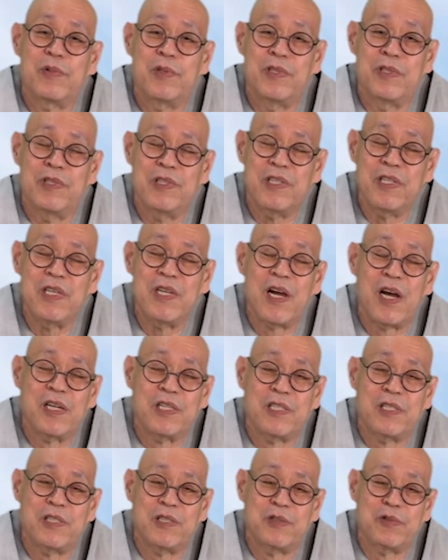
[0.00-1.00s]
능히
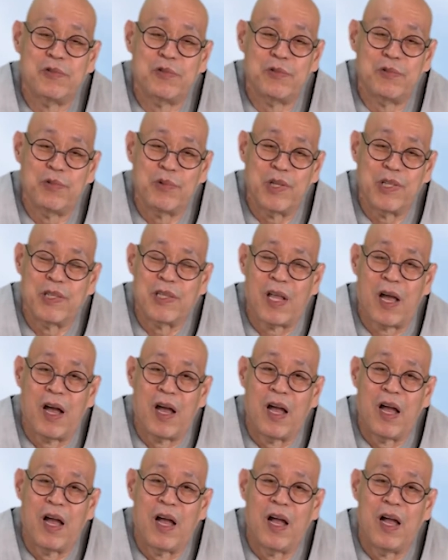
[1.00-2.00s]
하실 수 있다.